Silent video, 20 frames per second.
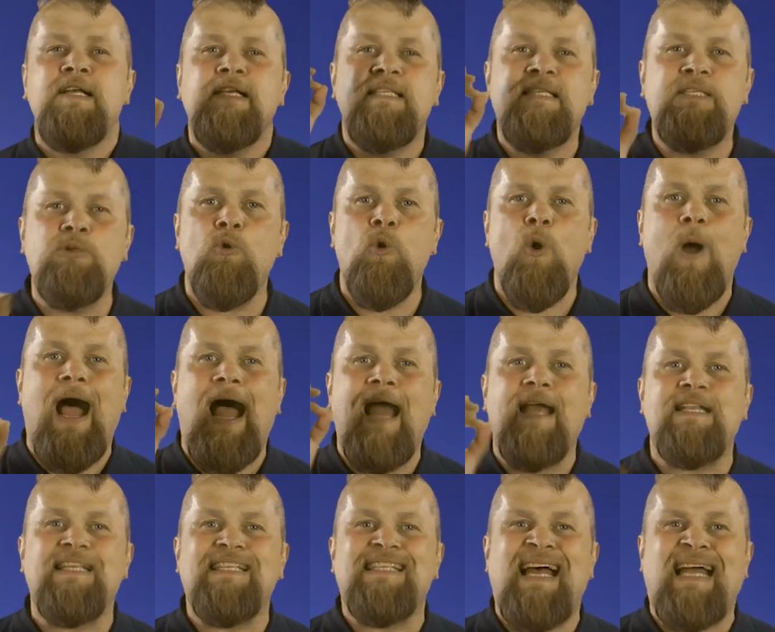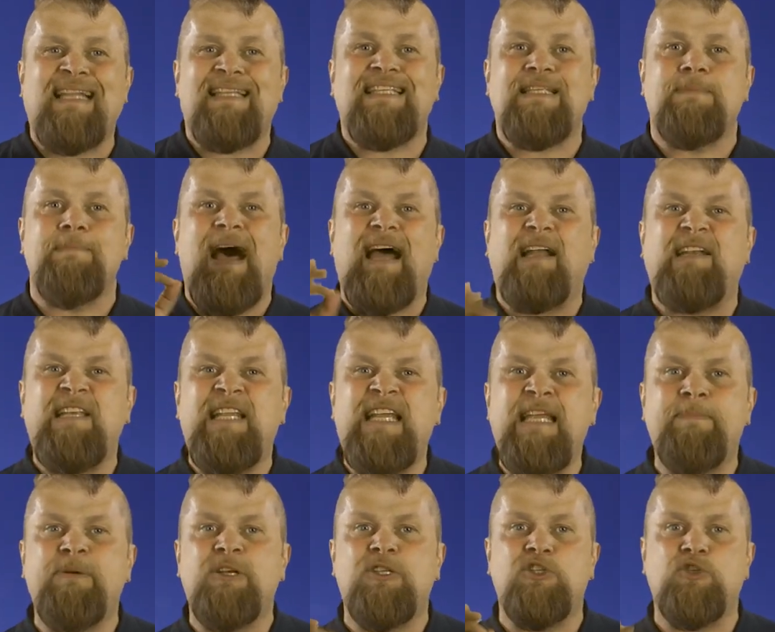So ein Satz macht
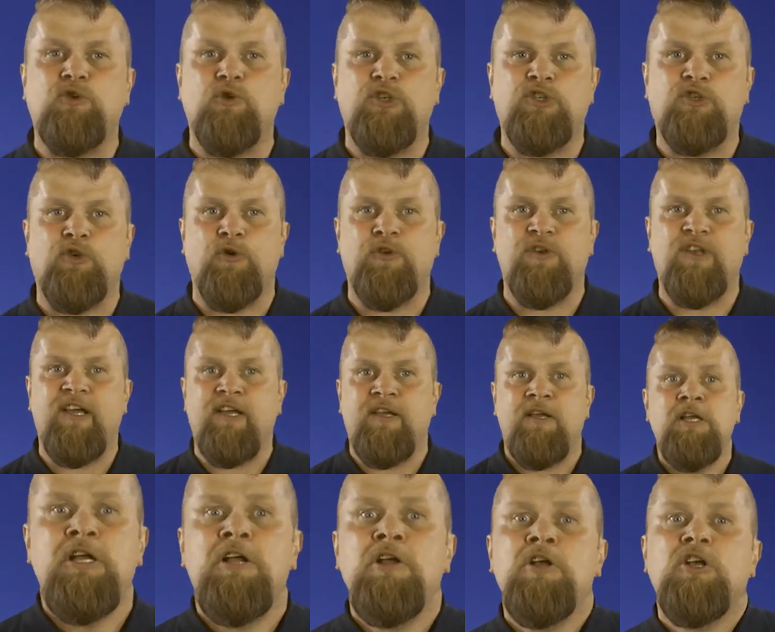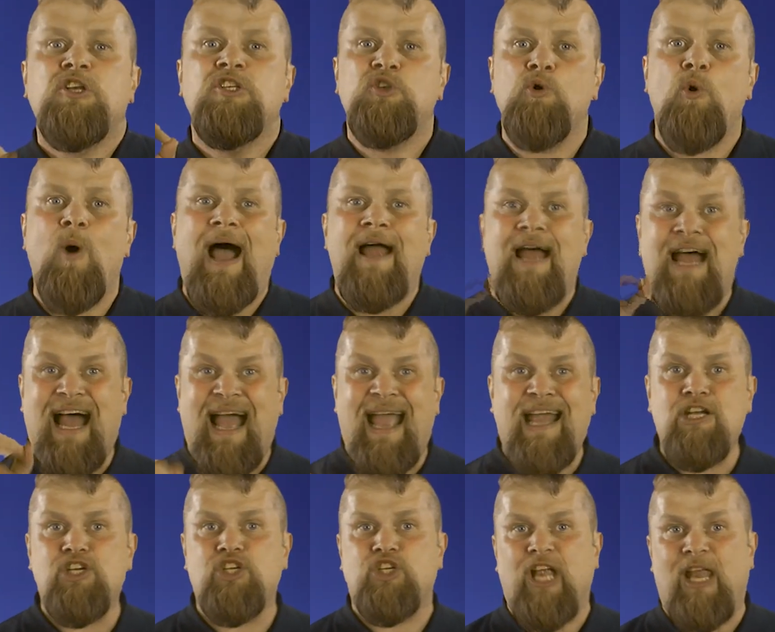Liebe zur Sünde. So eine
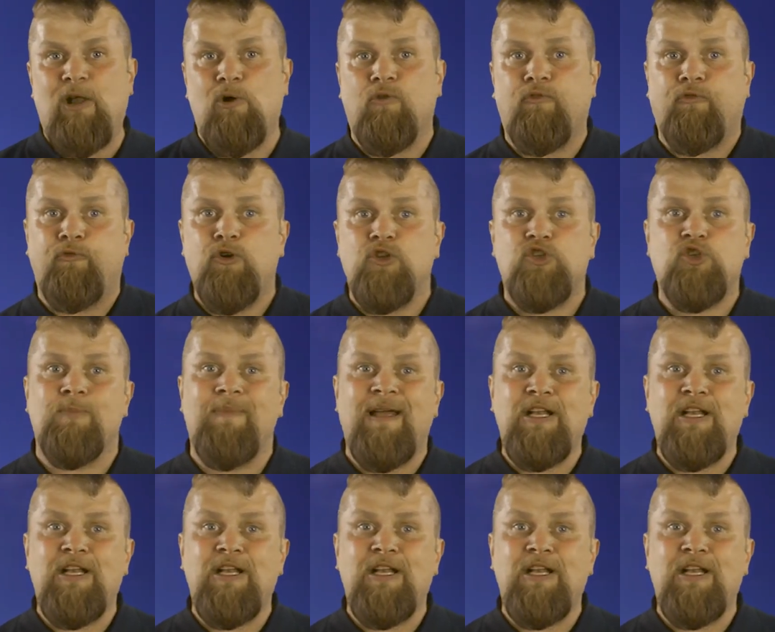Einstellung führt zu